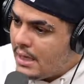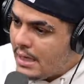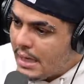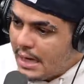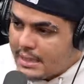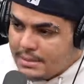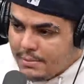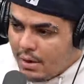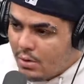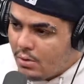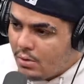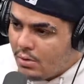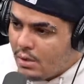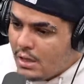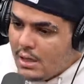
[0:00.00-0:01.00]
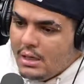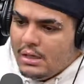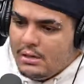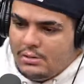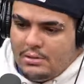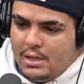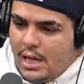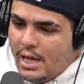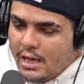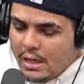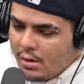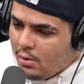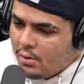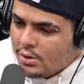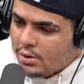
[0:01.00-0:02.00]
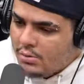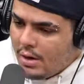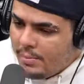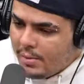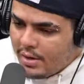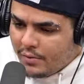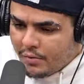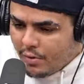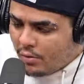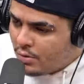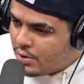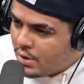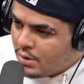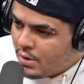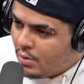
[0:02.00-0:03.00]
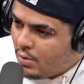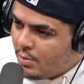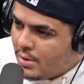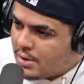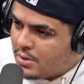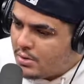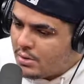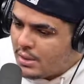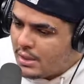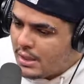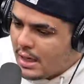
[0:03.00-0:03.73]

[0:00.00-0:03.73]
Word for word: Sim. Esse bagulho tem que continuar, porque foi o do jeito que começou, tá